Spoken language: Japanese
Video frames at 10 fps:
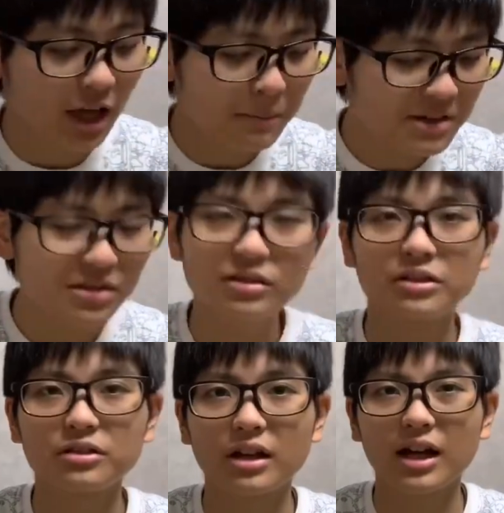アマゾンだ
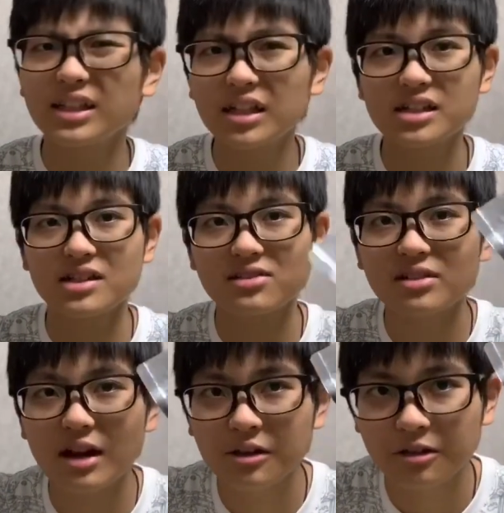とね、かなり安く
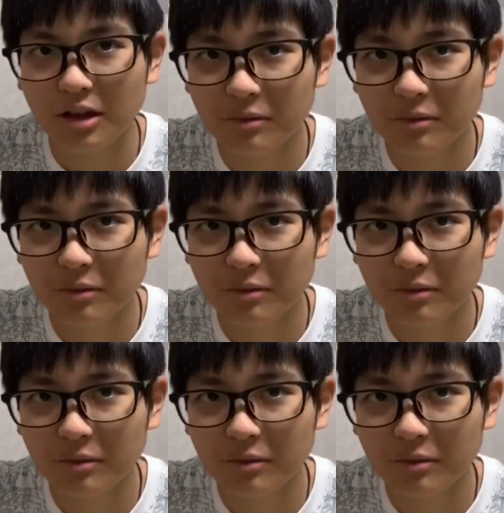買えるので、